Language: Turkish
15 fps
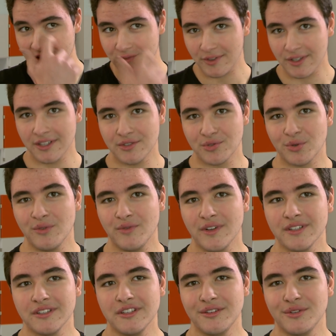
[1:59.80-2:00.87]
falan çok
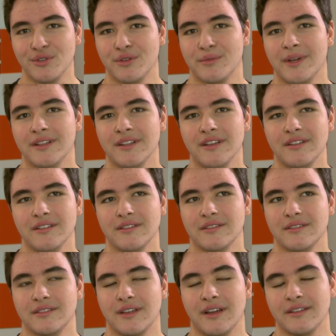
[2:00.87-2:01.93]
fazla gidiyor. Benden
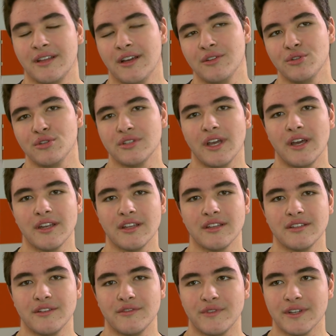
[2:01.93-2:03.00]
ya daha doğrusu
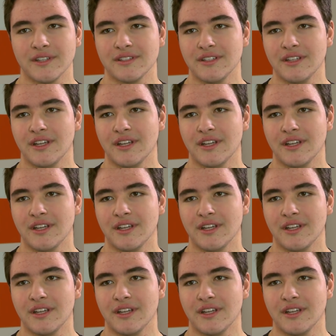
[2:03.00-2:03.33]
herkesten fazla